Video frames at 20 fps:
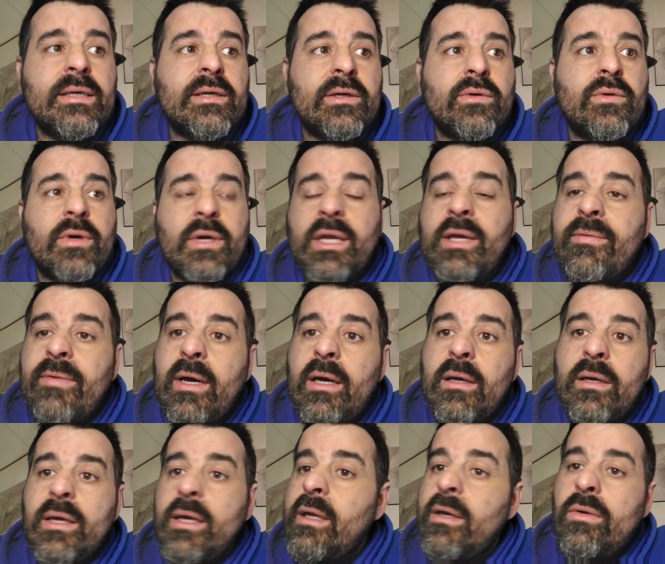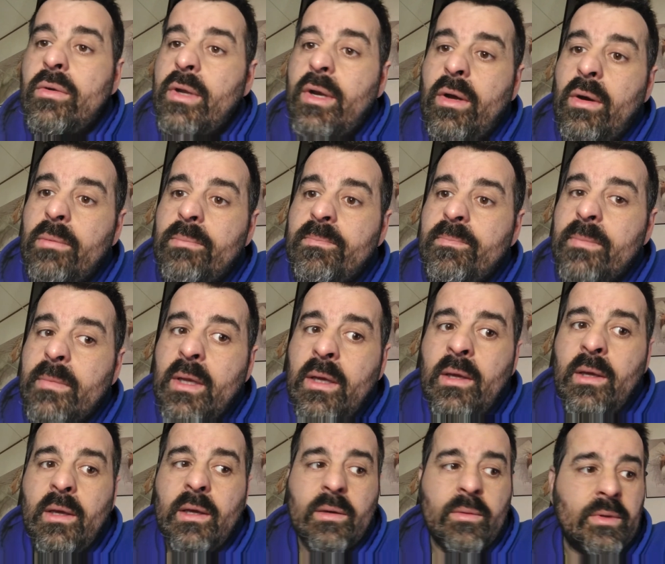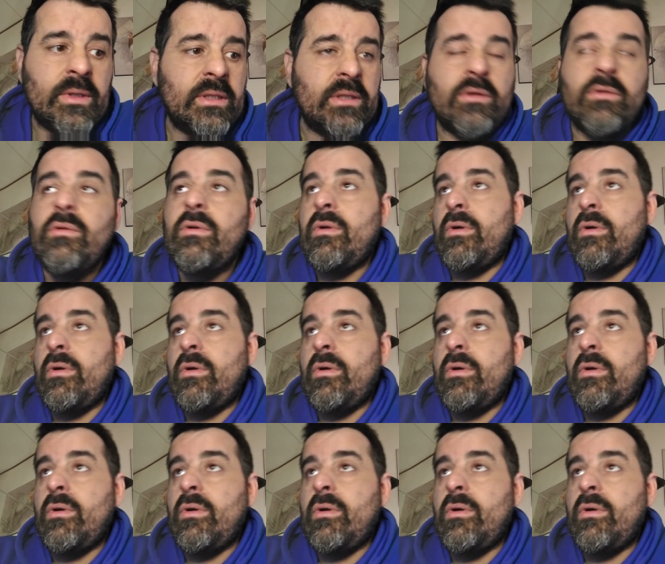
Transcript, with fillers: correva e noi no. Quindi io